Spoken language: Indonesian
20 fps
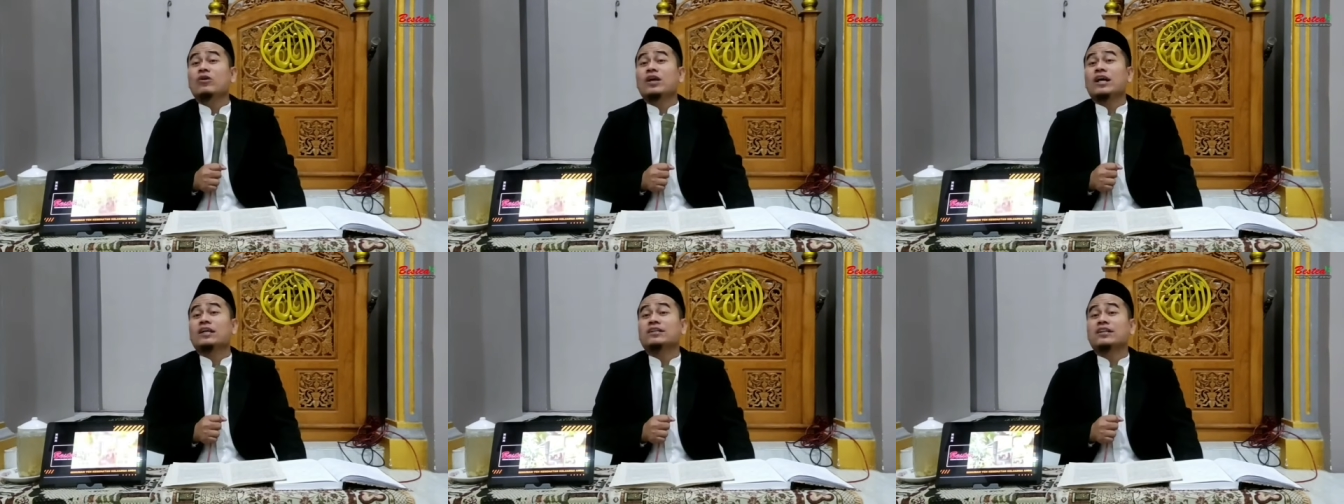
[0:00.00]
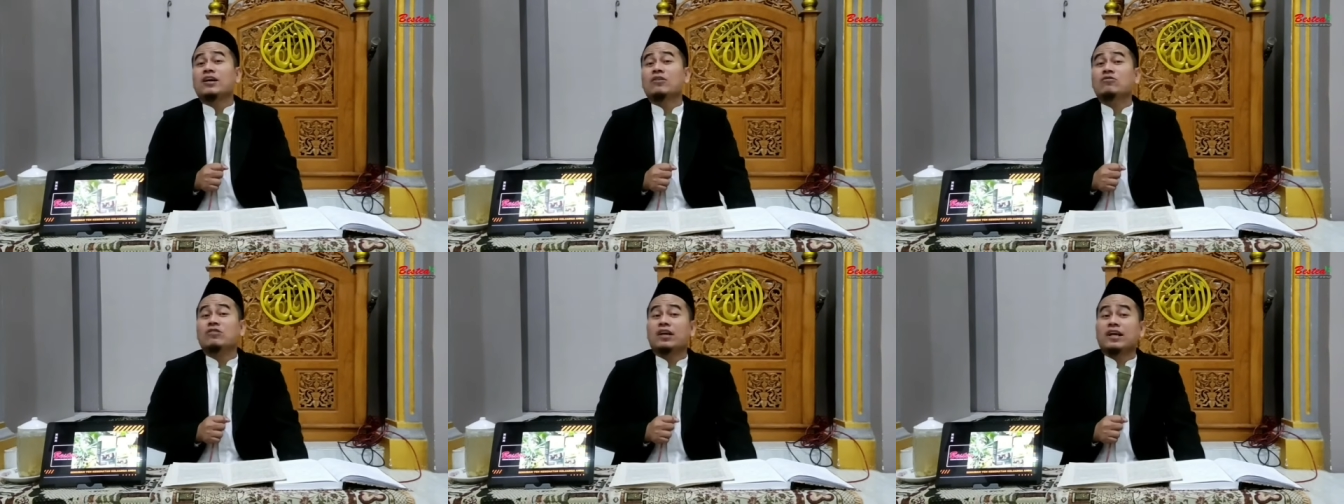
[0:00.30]
ora
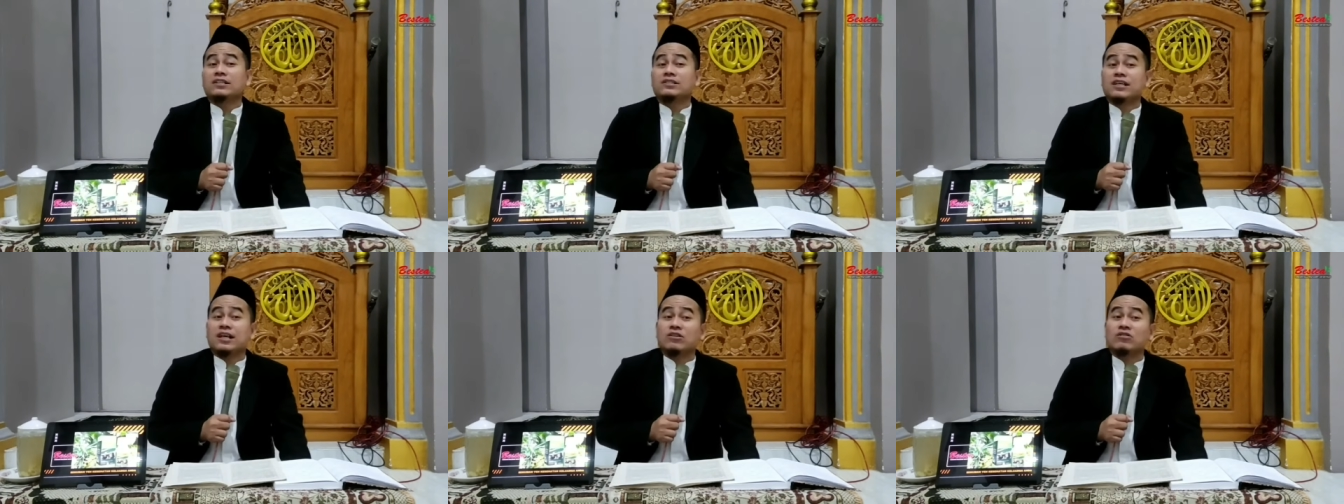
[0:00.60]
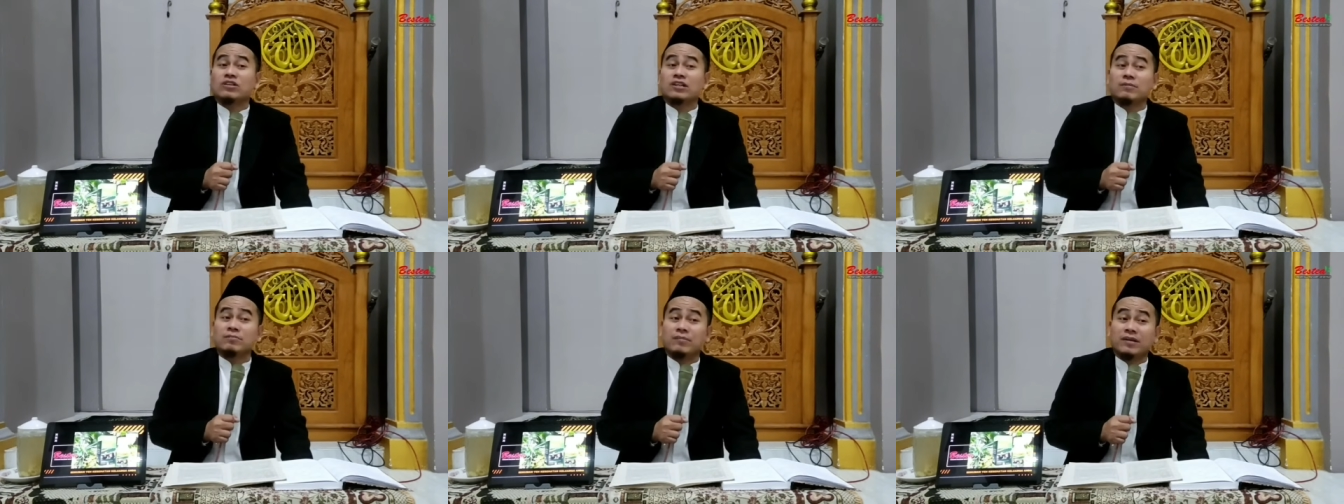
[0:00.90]
tahu
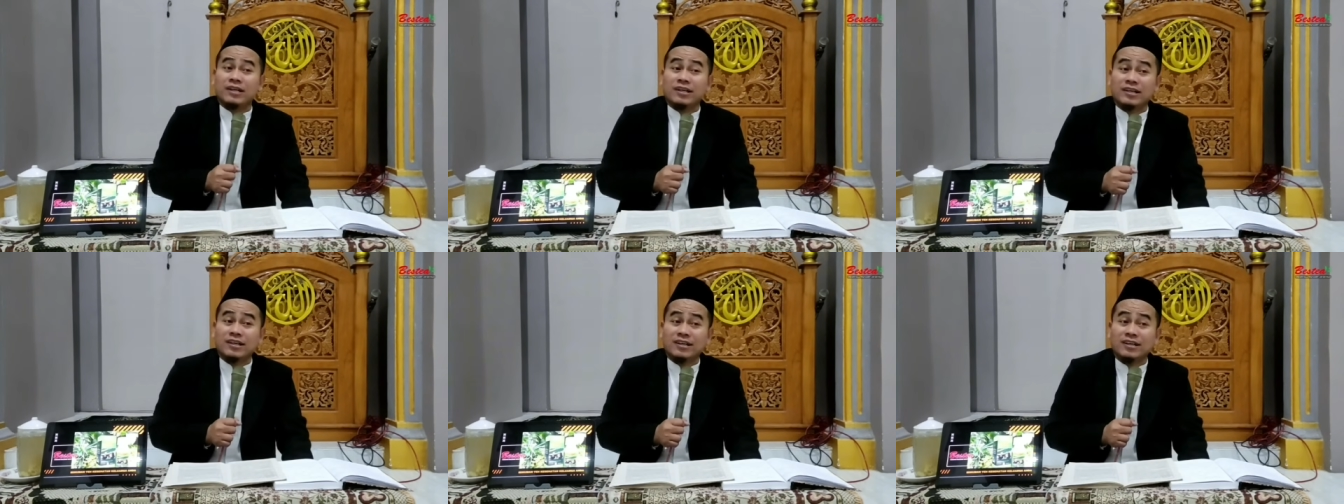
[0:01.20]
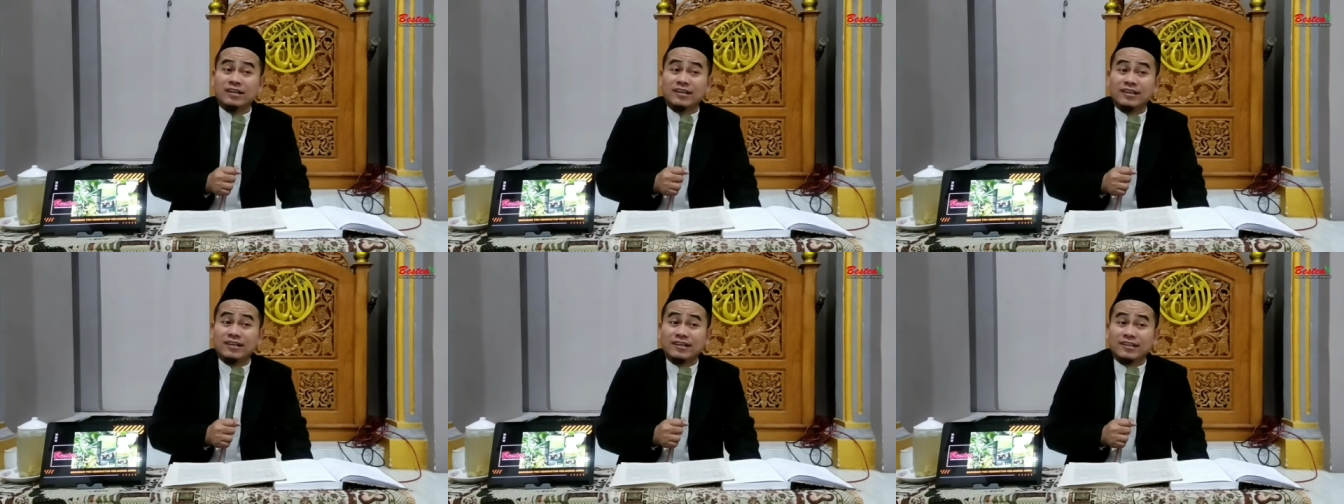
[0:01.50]
no
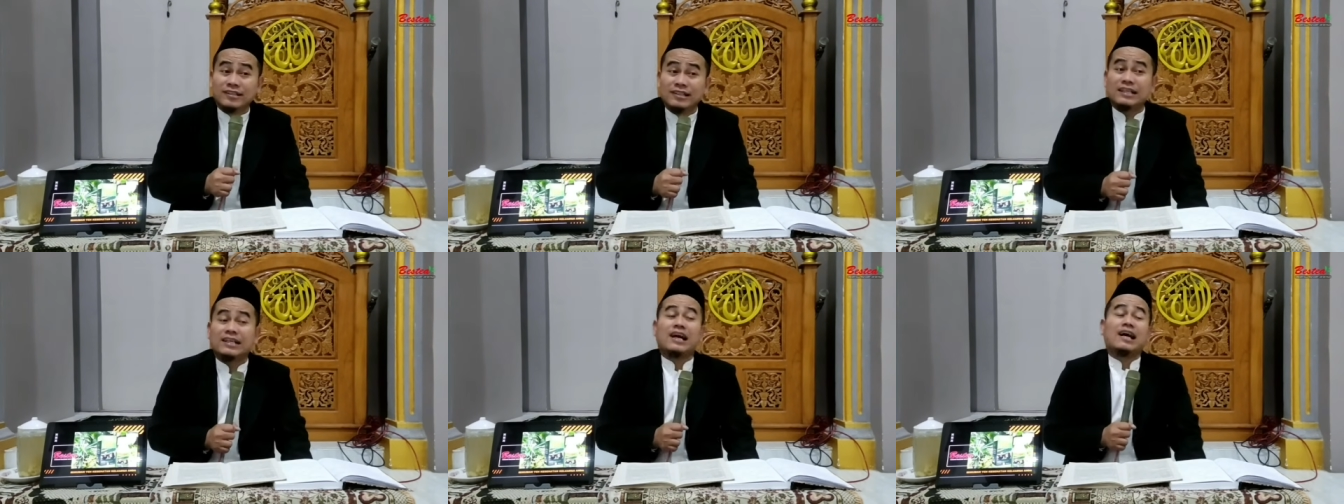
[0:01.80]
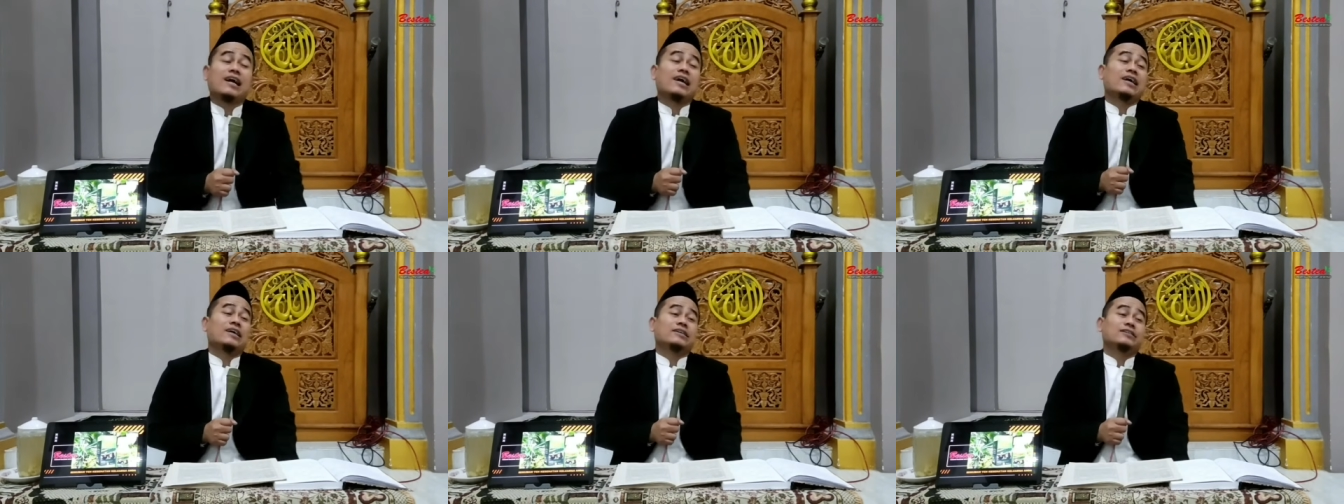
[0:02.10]

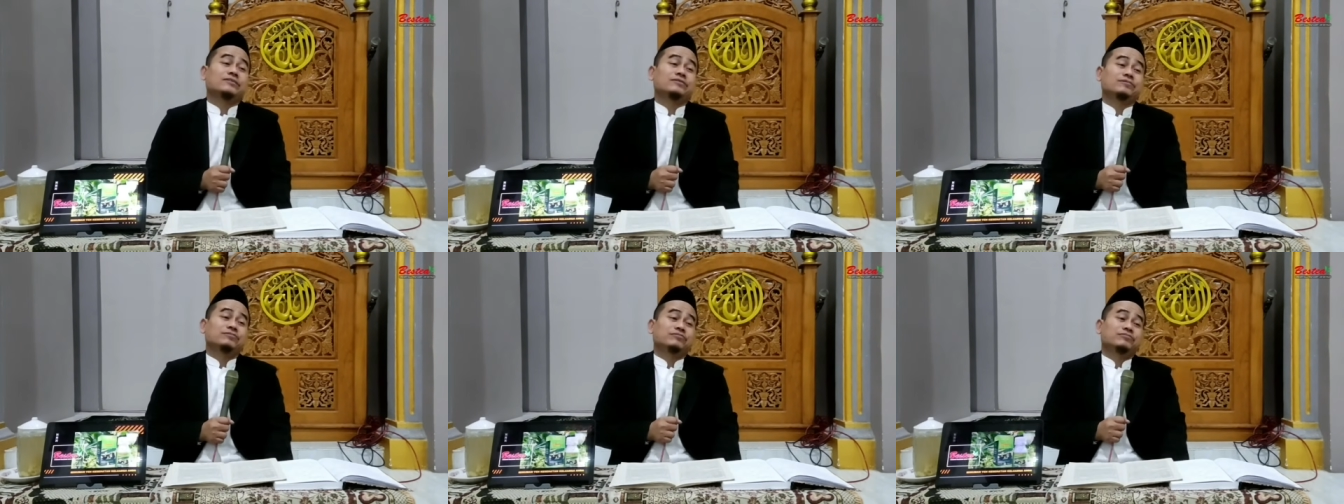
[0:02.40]
kemerdekaan